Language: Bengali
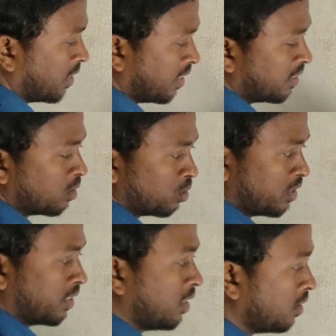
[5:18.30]
এখান থেকে
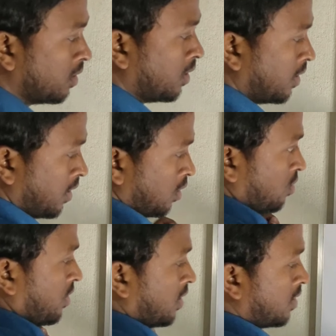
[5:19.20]
করছি এটা তো
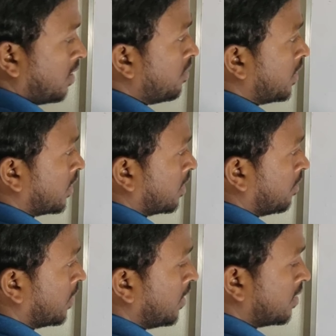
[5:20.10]
ফার্স্ট এলিমেন্টটাকে
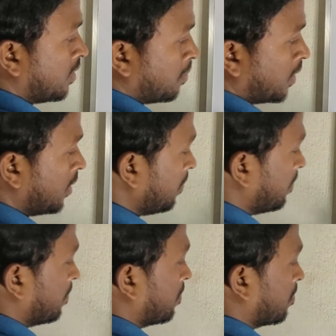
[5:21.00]
আমরা লিখতেই পারি
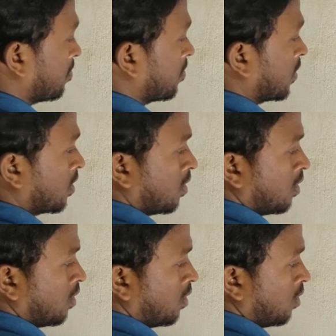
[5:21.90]

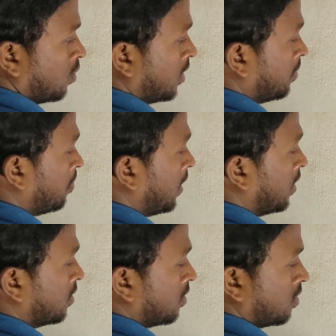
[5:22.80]
ওয়ান
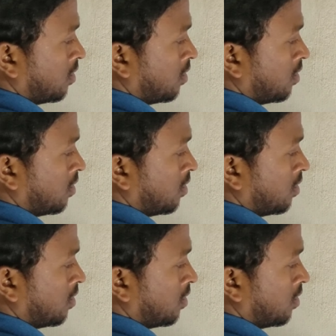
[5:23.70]
প্লাস